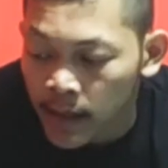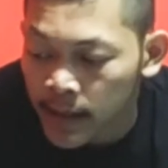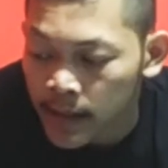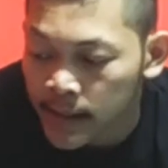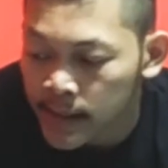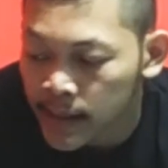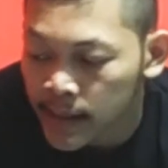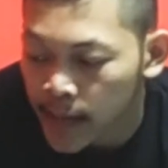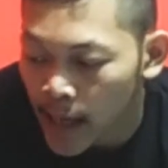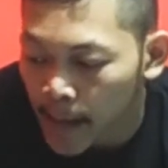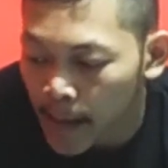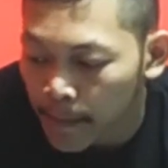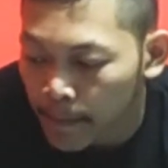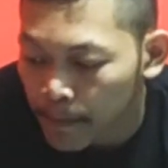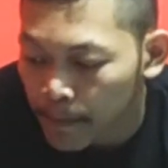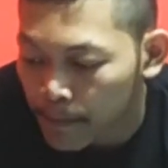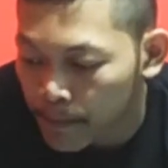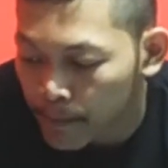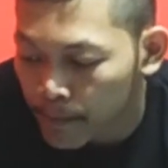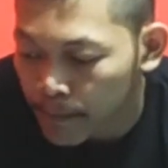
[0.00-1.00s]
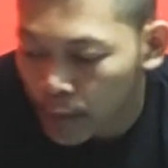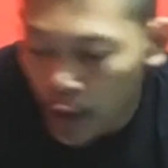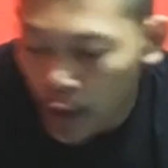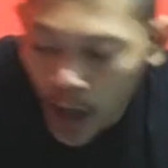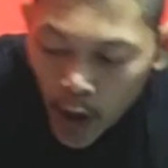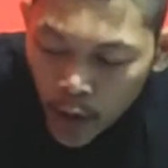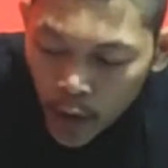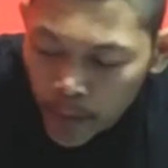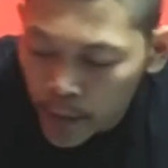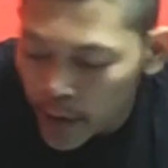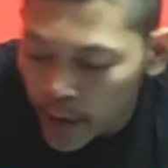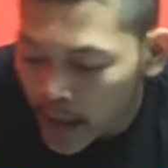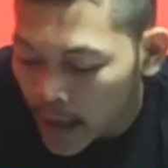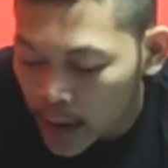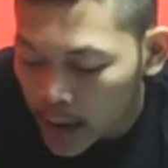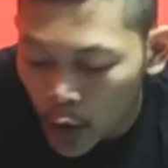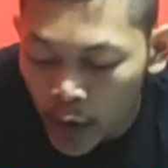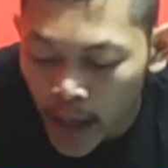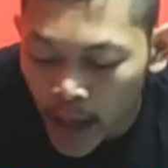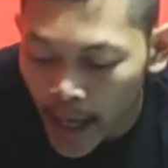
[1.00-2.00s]
di setiap pulau mungkin
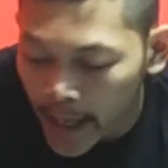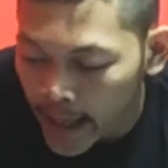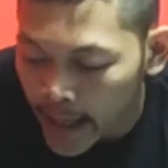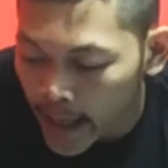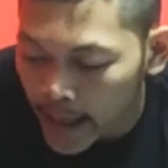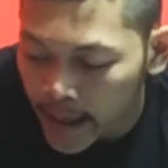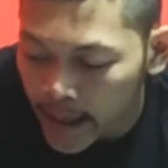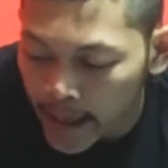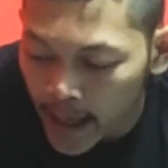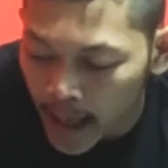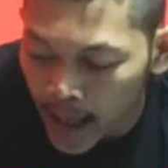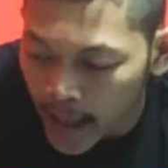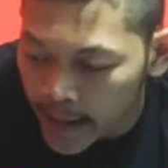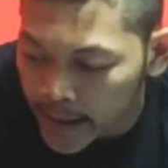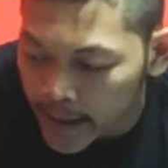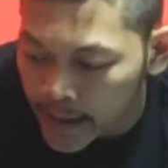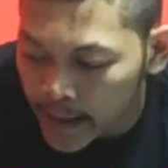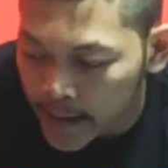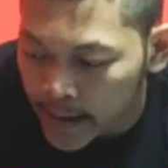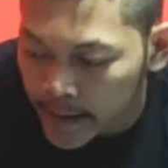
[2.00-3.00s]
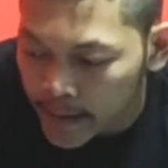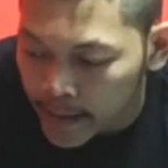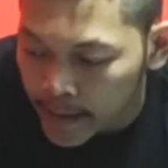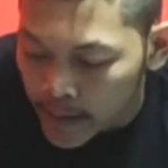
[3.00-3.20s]
atau daerah yang lainnya,